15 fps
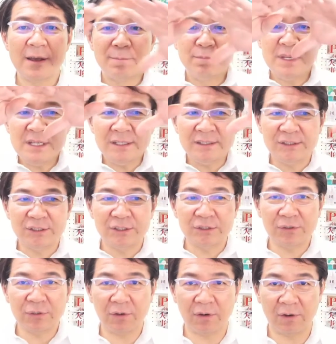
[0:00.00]
3つ
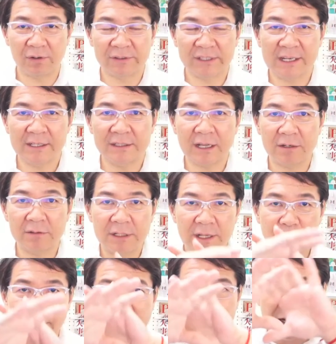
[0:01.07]
をできた上で
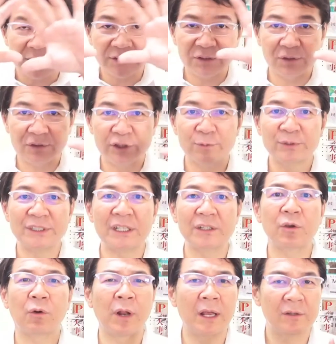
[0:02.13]
バランスを自分で
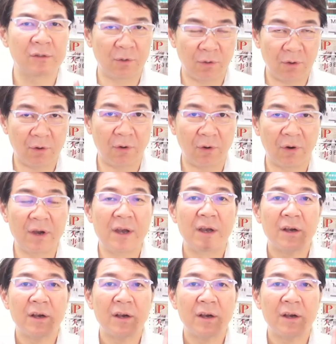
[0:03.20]
取れる方法、